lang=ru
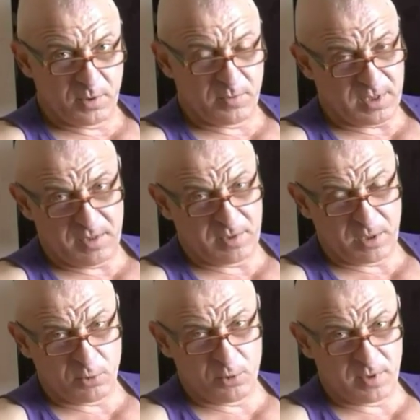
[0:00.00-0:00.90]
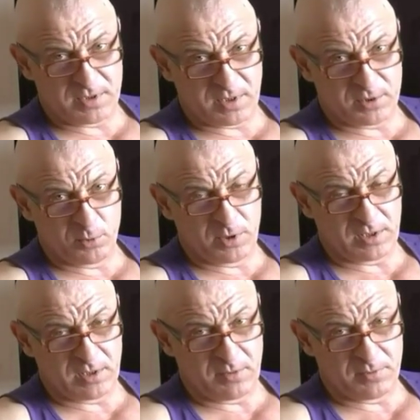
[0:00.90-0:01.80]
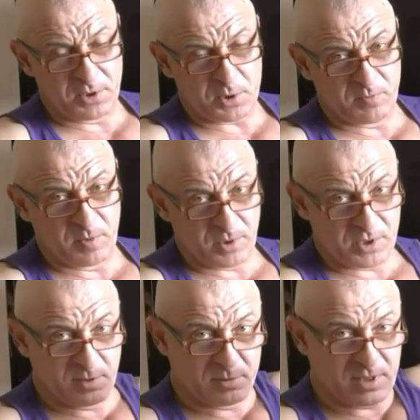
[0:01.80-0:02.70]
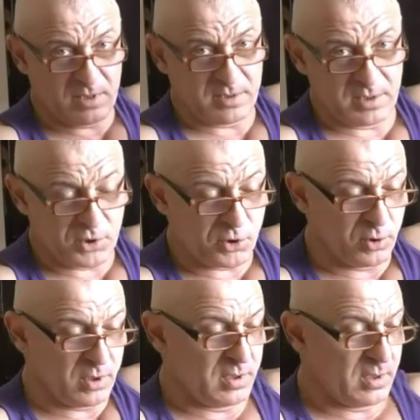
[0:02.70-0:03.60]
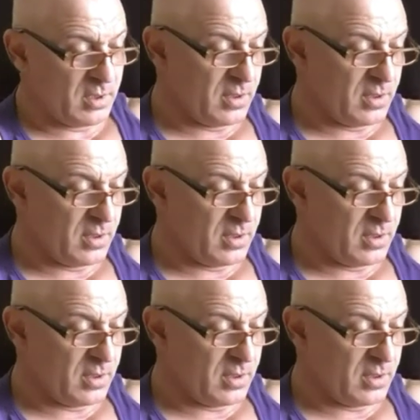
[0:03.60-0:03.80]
плевать им, какой у вас результат, главное, чтобы вы пришли в зал и еще,